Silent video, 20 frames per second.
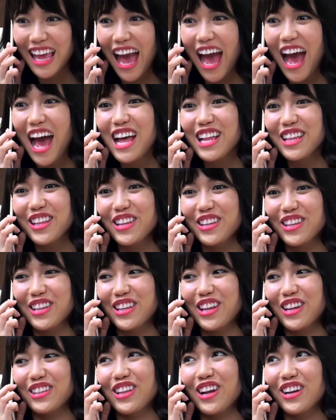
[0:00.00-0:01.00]
dạ
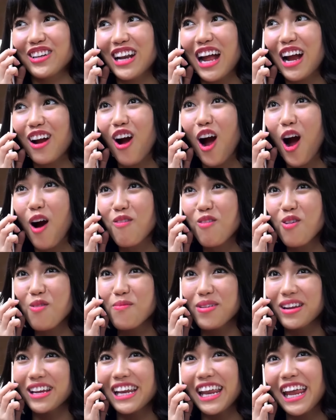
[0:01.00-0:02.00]
thật, thật ra con không
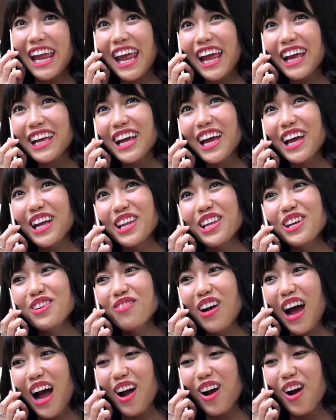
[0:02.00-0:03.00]
có bị điếc
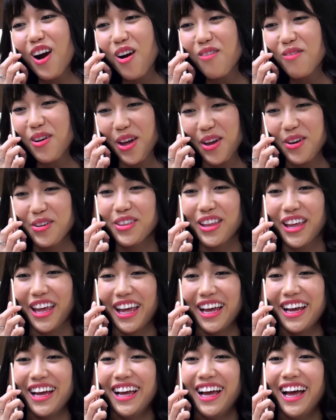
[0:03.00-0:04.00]
nhưng mà con không hiểu
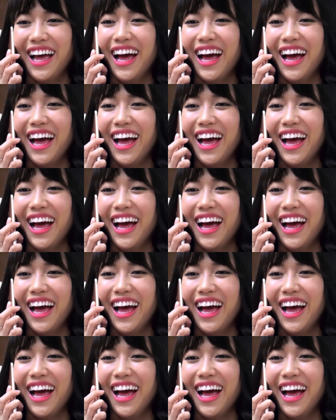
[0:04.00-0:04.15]
thiệt